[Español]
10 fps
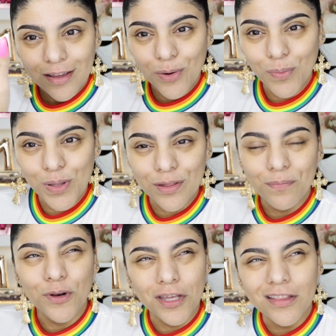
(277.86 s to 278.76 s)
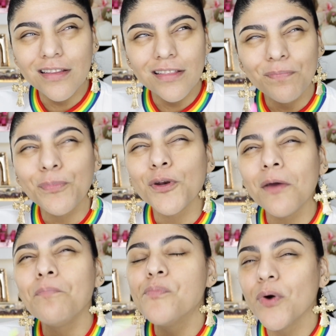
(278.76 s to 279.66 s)
como dice, porque, tiene, porque
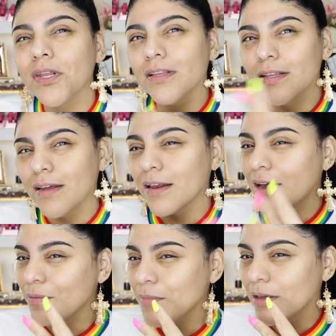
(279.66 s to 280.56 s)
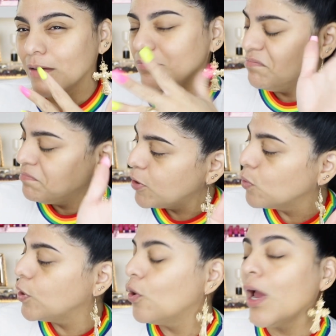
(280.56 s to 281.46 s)
puede tener carmín. Pero
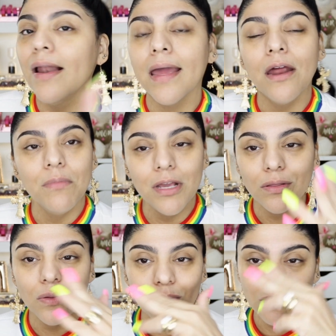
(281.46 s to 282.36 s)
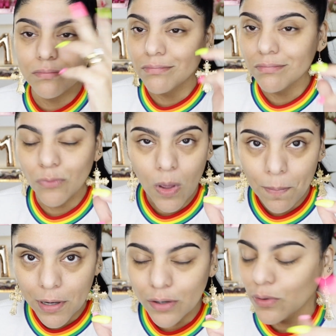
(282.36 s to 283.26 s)
bueno, el carmín no no es
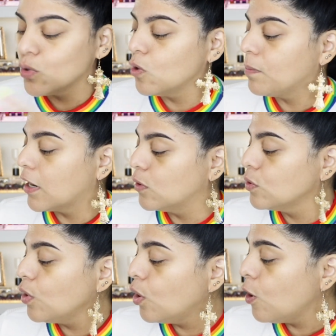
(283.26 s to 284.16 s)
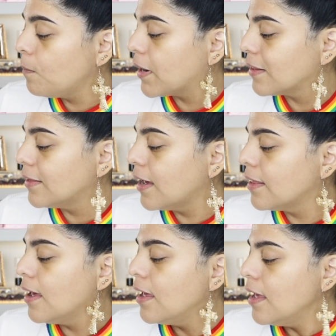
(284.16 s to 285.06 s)
peligroso para los ojos, para
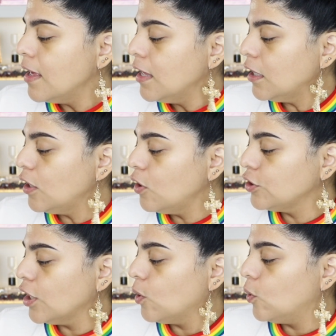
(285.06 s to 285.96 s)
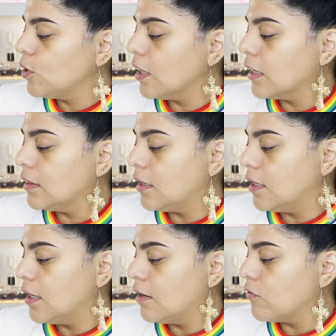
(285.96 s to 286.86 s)
nada. Y otra cosa que
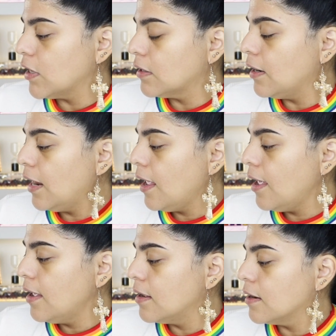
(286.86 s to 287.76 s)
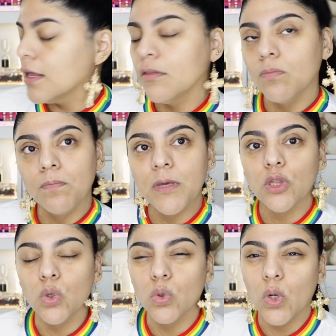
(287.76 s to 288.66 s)
tiene Red Ley, Red
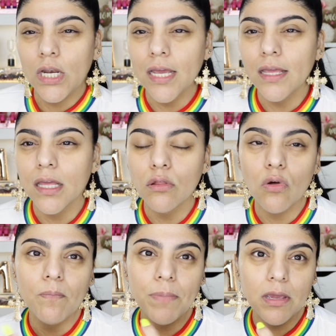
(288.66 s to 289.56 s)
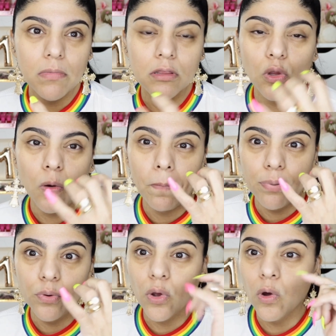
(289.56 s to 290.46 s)
21 Lay, que son pigmentos
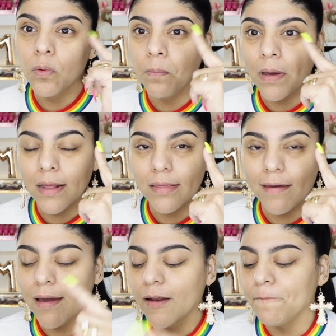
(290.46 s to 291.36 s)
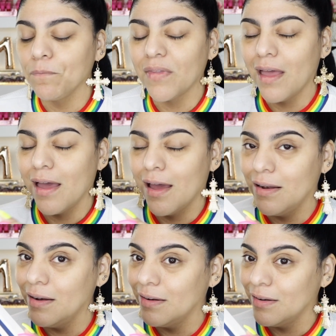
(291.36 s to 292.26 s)
puros para llegar a